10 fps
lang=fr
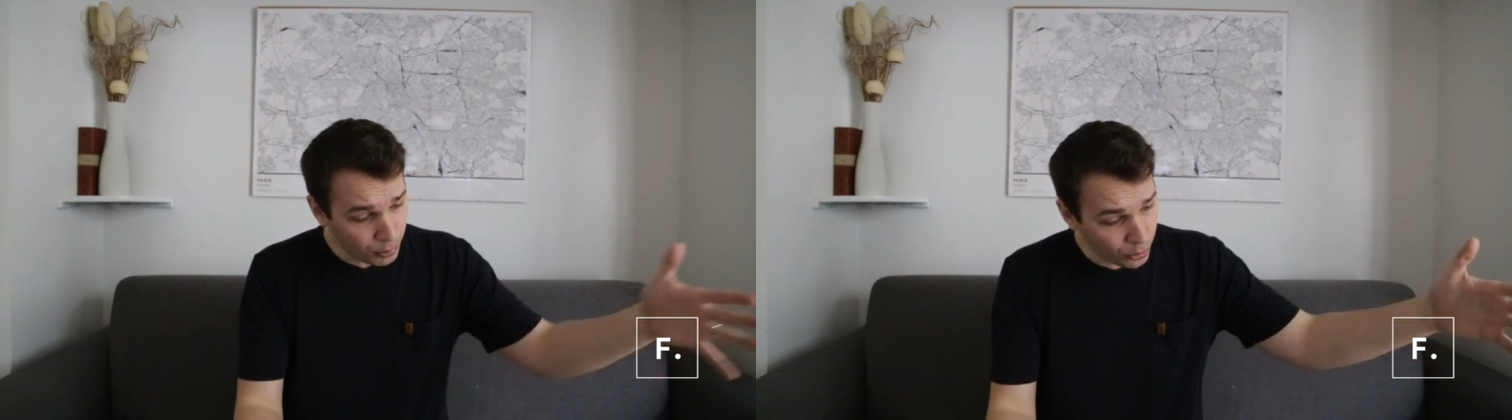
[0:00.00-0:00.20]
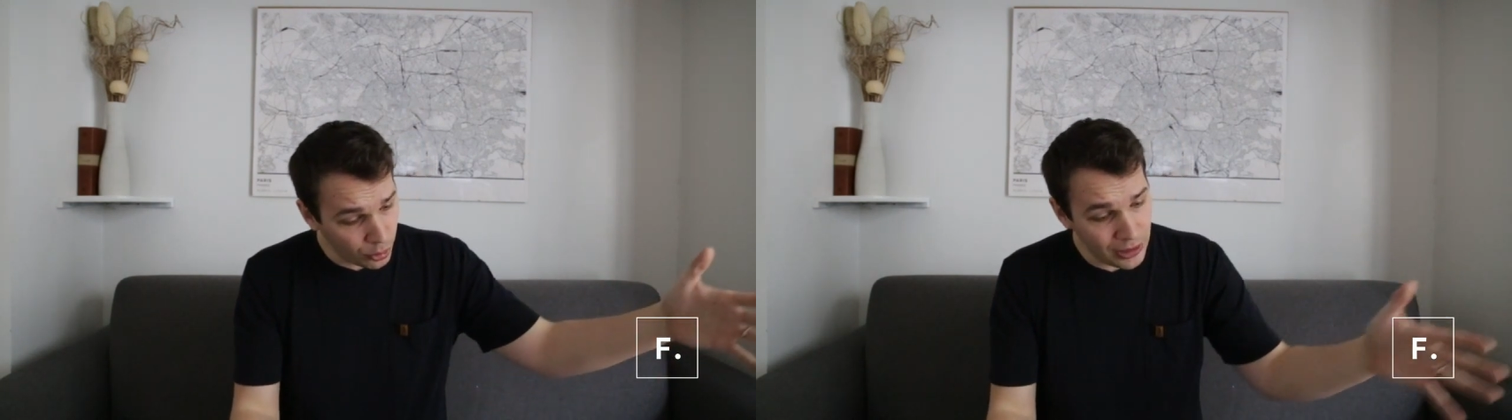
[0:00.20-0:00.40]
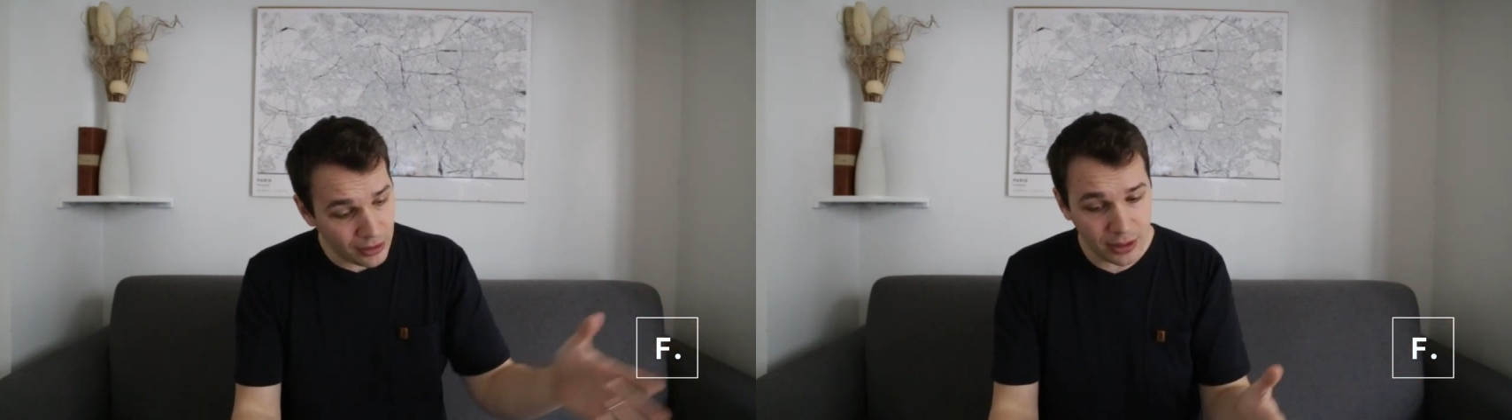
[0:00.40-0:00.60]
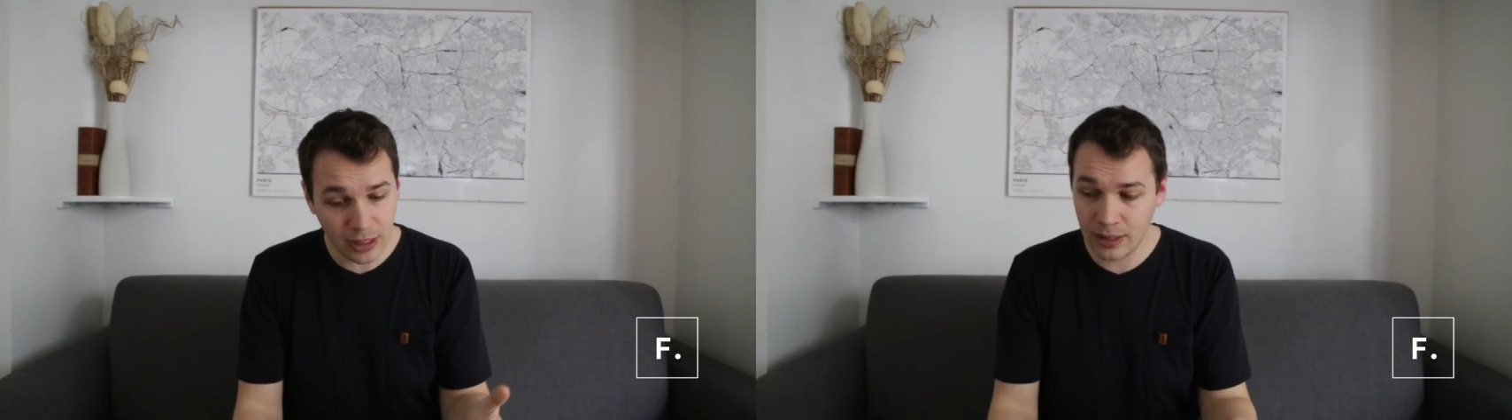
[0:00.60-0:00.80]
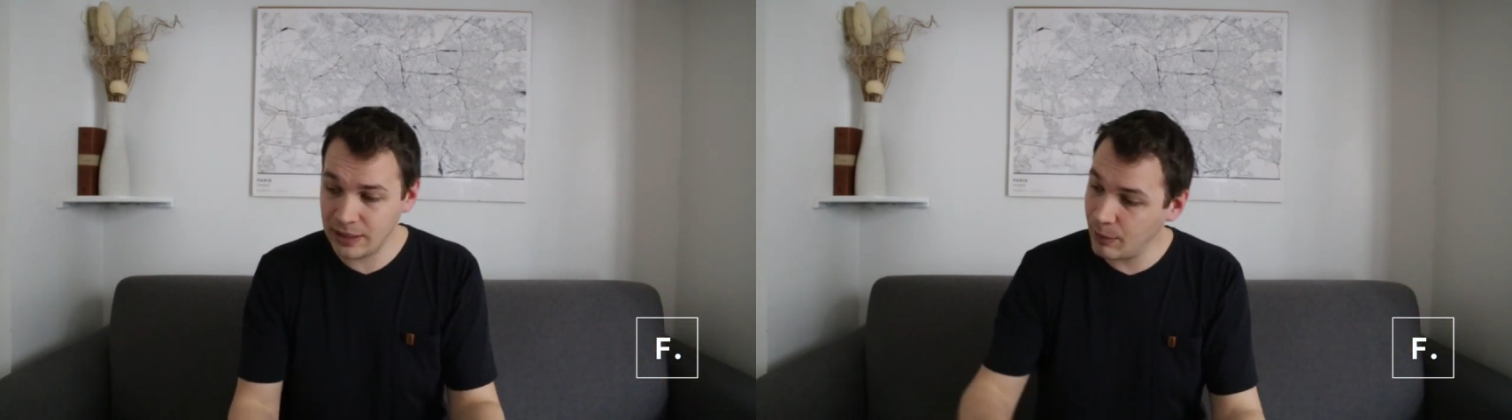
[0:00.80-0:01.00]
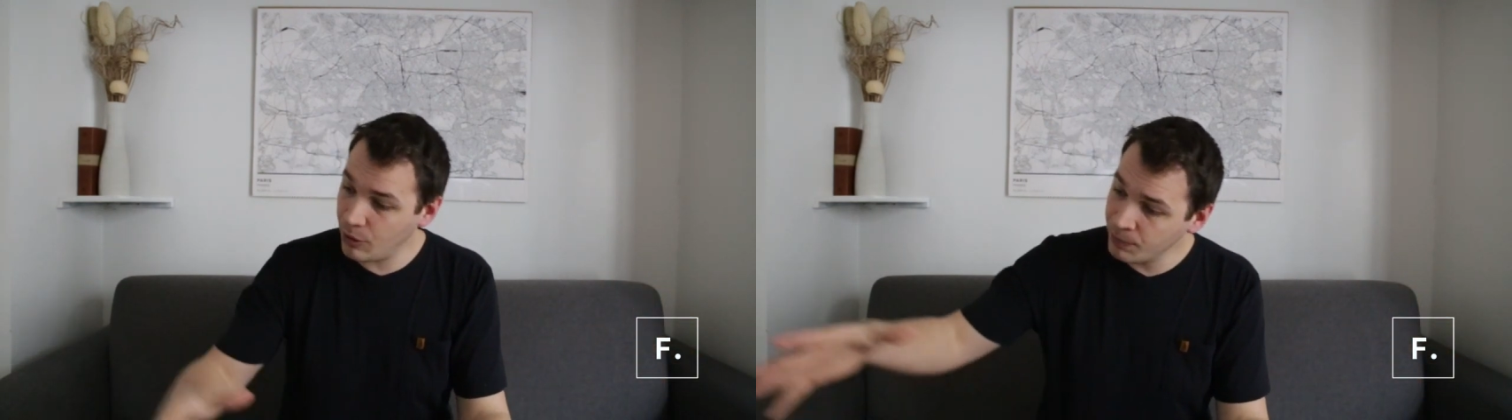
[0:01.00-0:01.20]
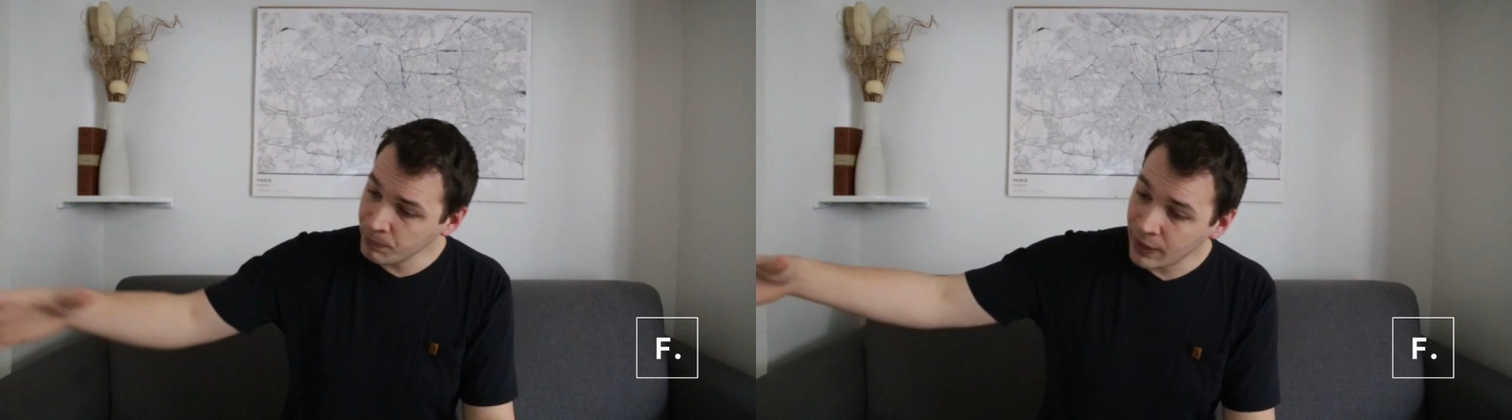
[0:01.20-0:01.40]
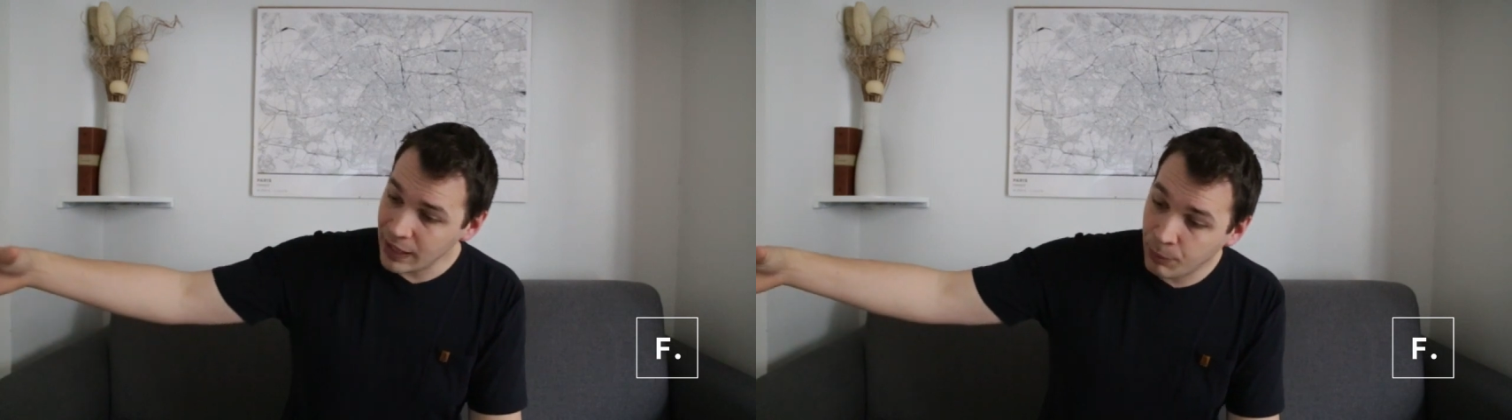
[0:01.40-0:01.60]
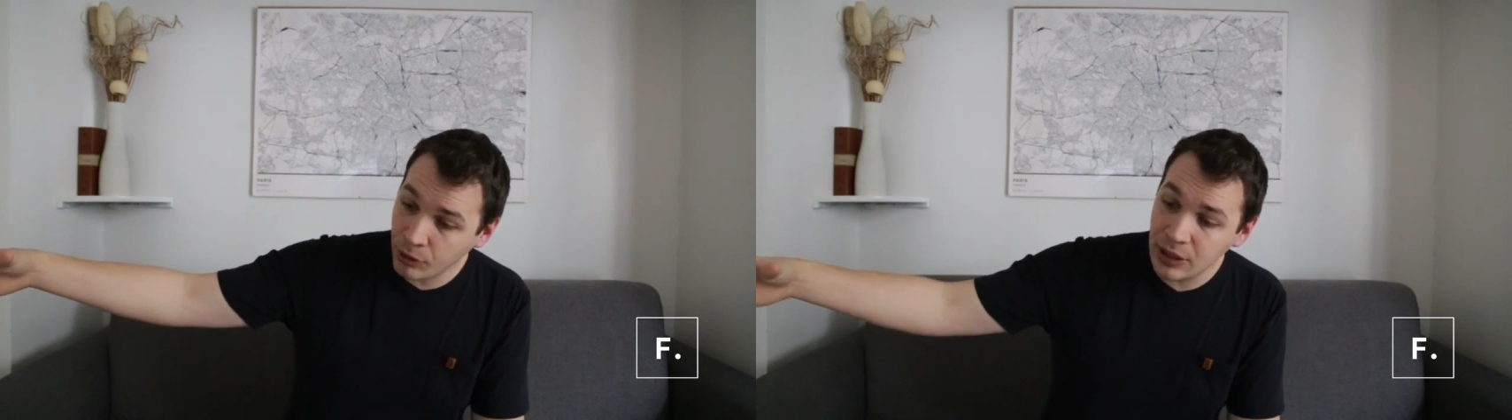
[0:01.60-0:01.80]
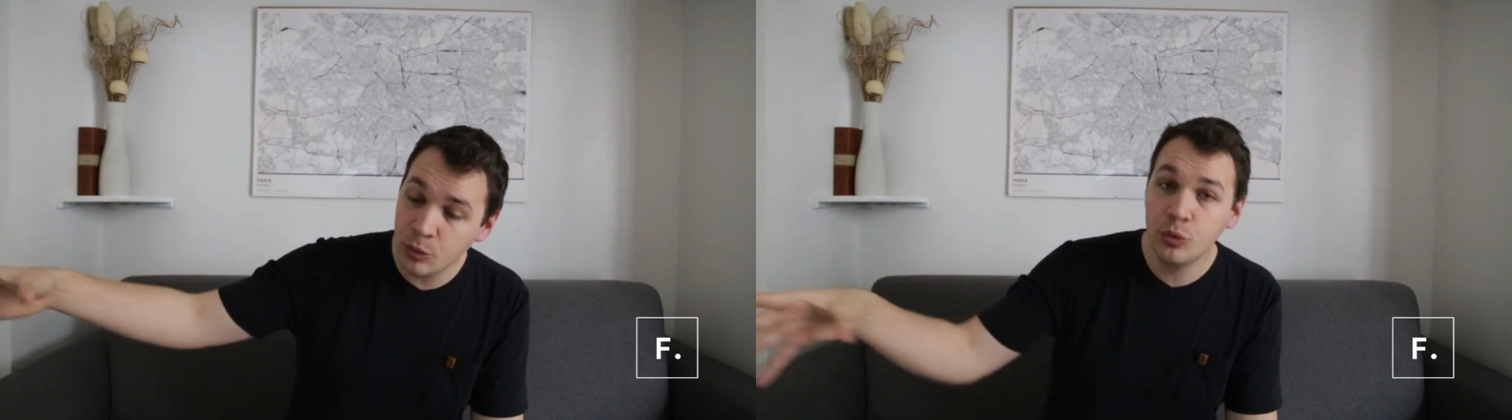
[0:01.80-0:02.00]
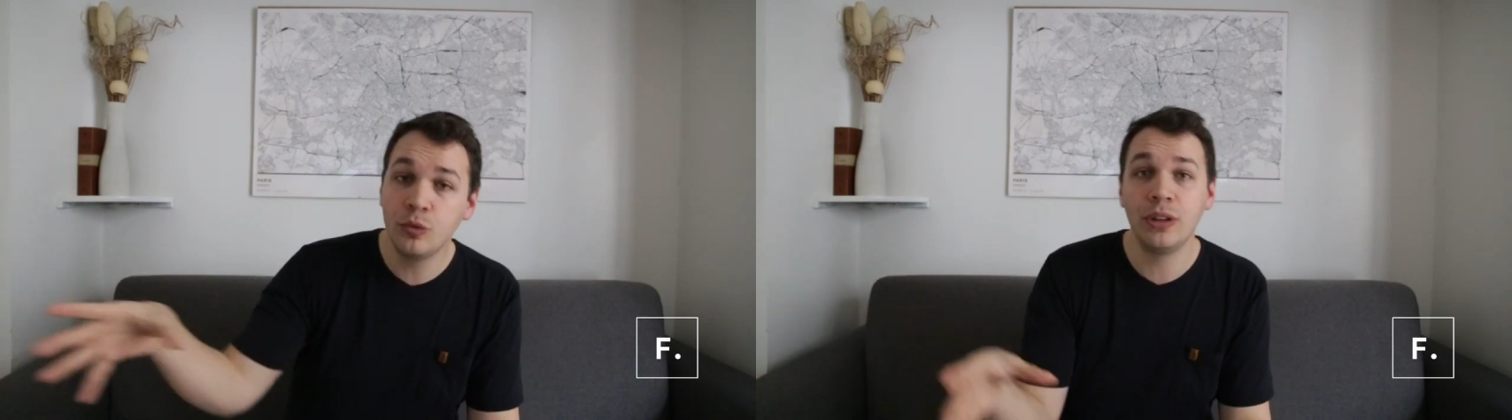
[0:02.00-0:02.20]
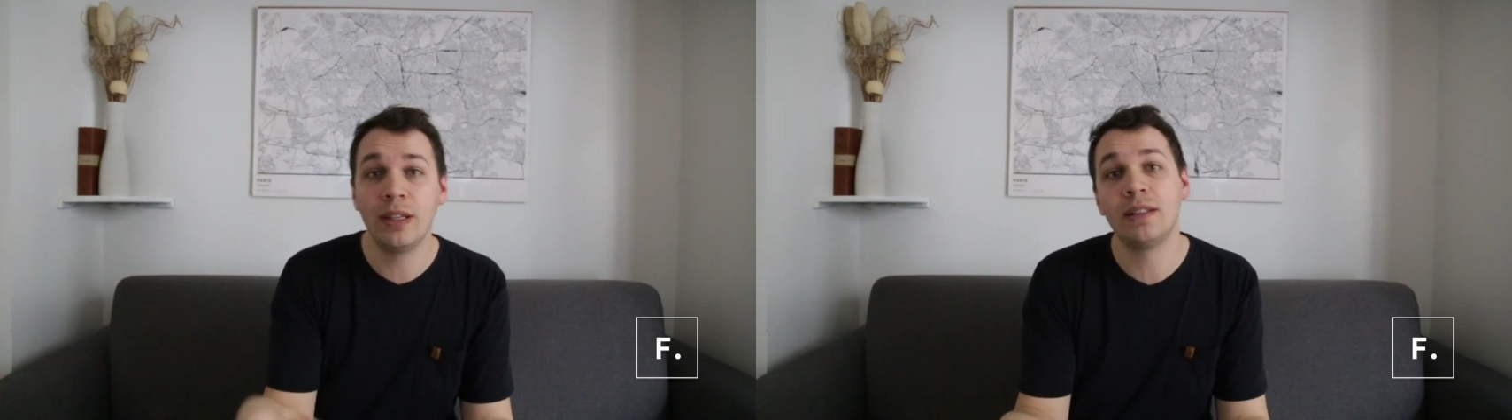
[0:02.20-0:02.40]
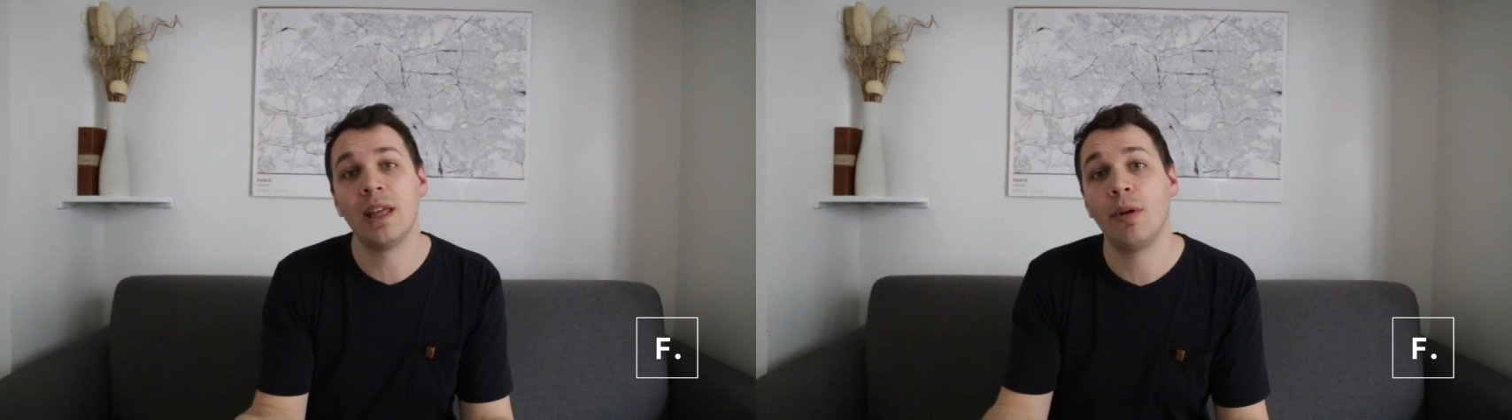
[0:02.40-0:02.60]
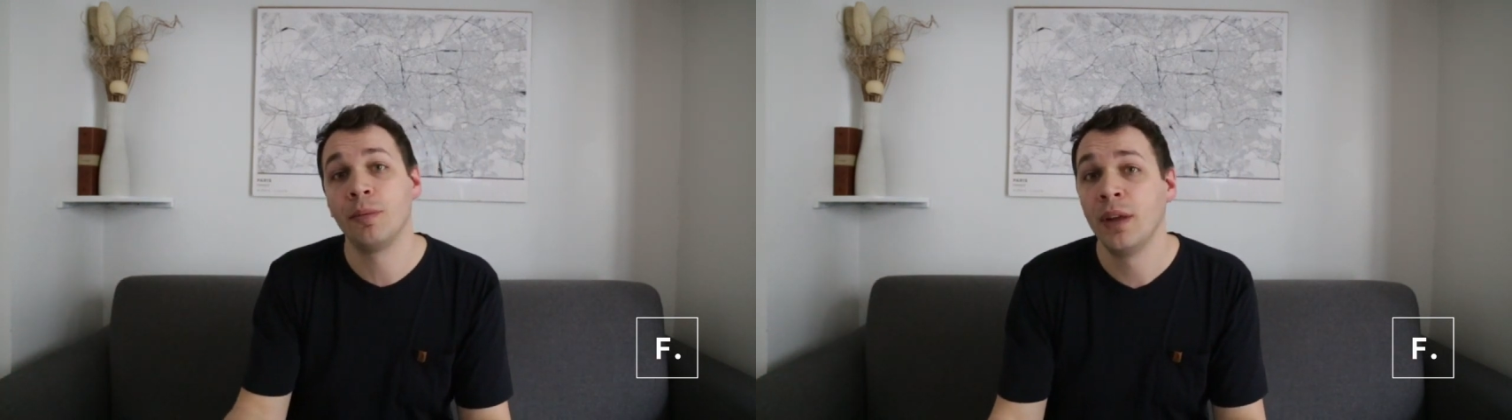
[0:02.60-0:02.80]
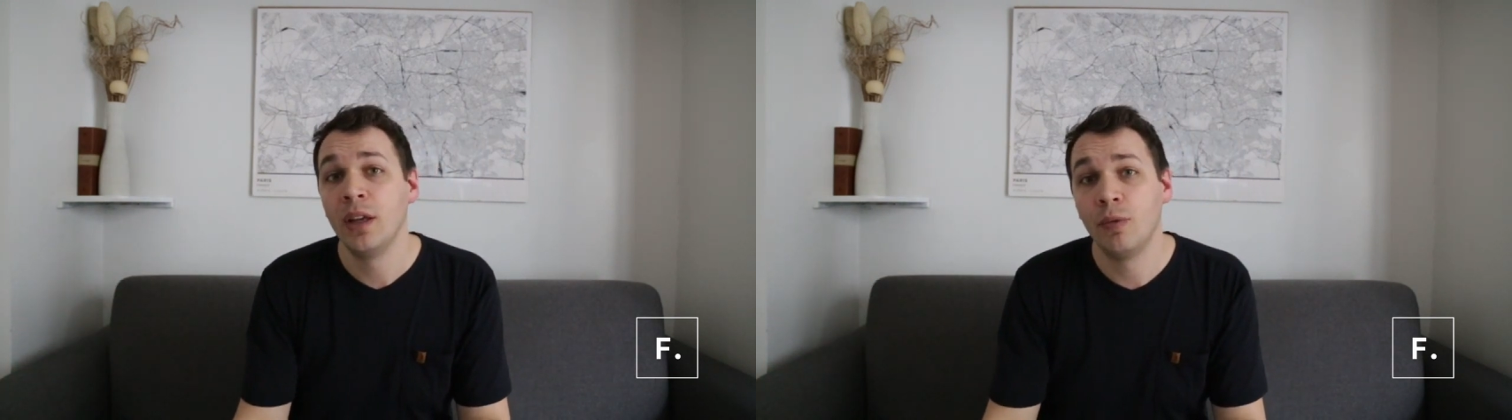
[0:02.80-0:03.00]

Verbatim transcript: Prenez l'Ancien Testament et prenez le Nouveau Testament.